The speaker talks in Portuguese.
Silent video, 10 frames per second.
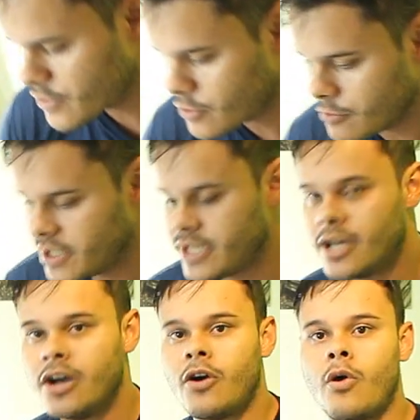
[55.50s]

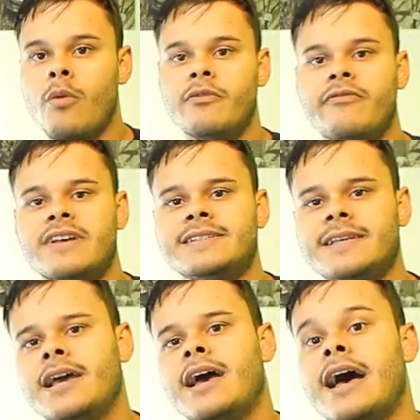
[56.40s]
sobre como
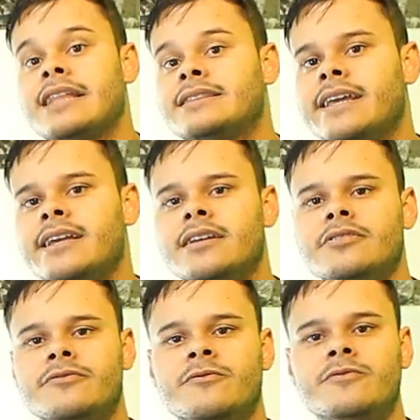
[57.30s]
fazer a
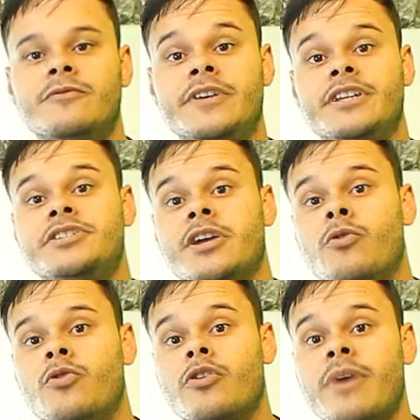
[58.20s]
técnica do fundo verde, que
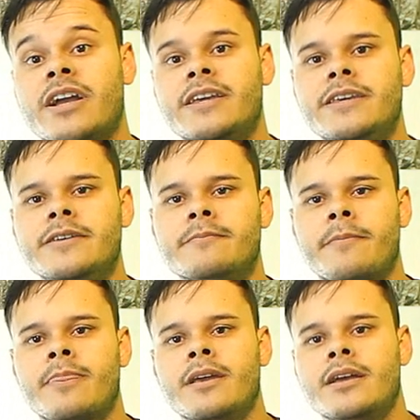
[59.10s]
é o chroma
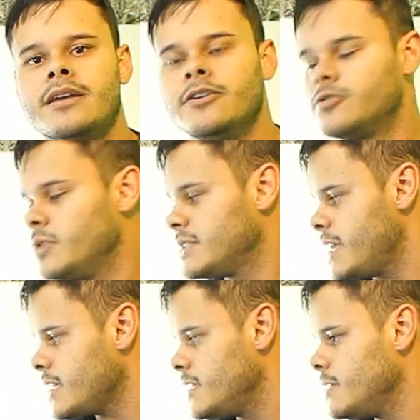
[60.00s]
key. Eu tô
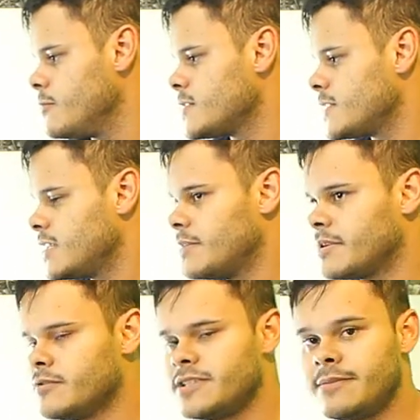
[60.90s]
até aqui mostrando aqui
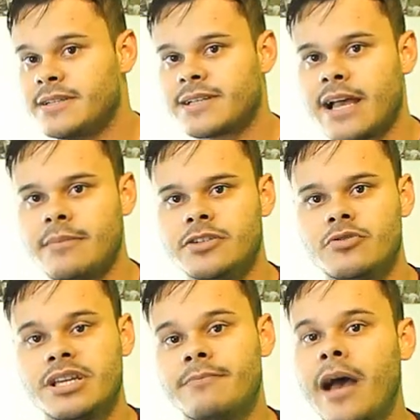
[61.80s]
para você
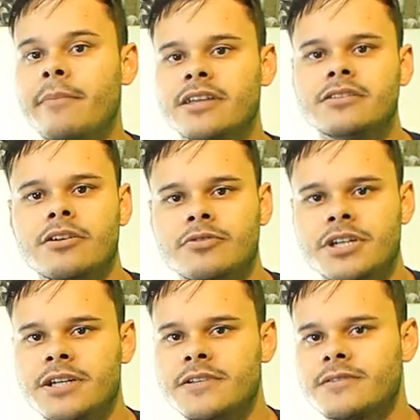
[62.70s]
basicamente o equipamento que eu
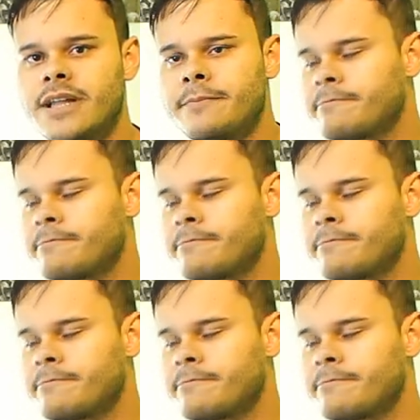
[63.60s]
utilizo,